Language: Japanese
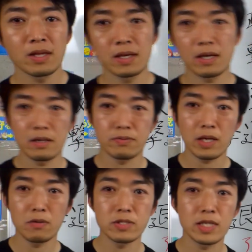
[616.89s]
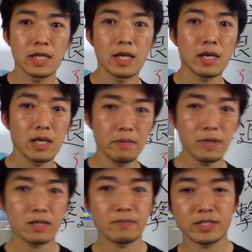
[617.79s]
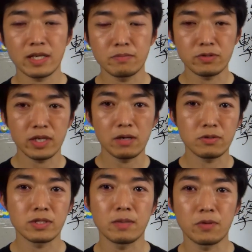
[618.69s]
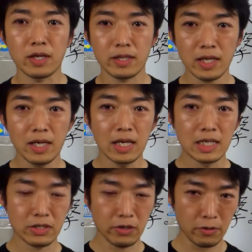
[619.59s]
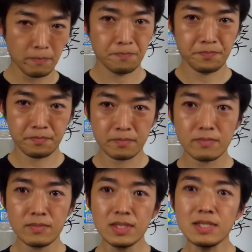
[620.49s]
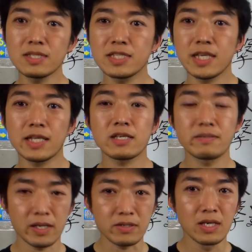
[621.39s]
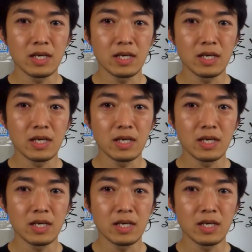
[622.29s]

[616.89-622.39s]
えー、負担をしていただければ、まあ、せんぶぐらい送ってもらって、それを事前に配る。